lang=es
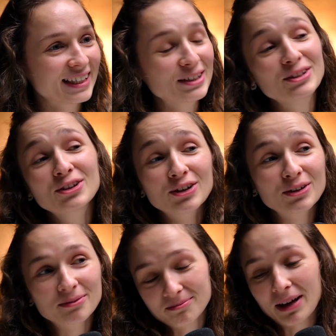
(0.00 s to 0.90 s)
No,
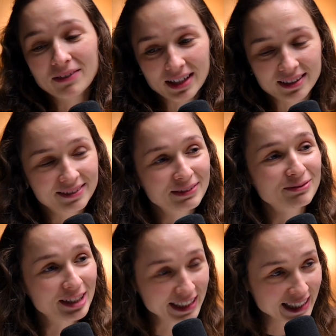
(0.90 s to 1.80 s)
a ver,
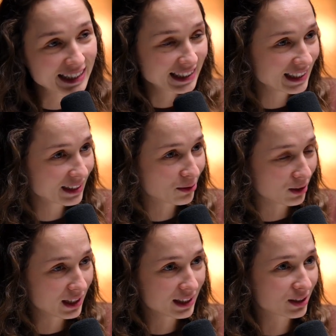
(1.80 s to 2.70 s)
va a decir
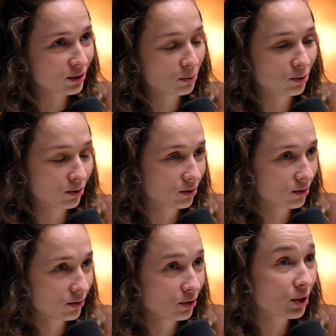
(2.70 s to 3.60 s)
cuál es
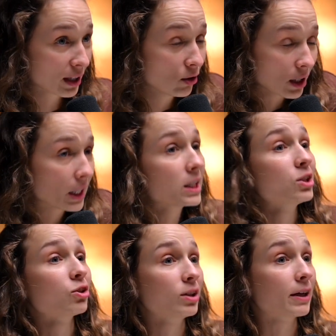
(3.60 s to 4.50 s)
como lo, que ha
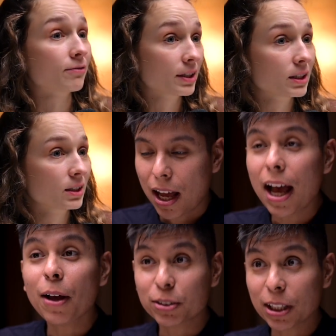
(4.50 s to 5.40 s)
dicho el café.
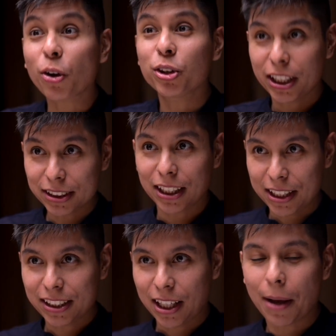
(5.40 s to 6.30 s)
Ah, o sea, contesta y
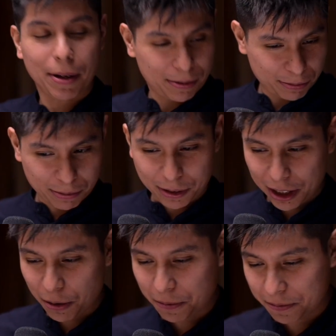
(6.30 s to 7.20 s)
dice, a ver. Sí, pues
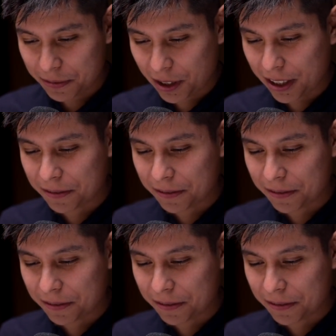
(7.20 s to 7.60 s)
por supuesto.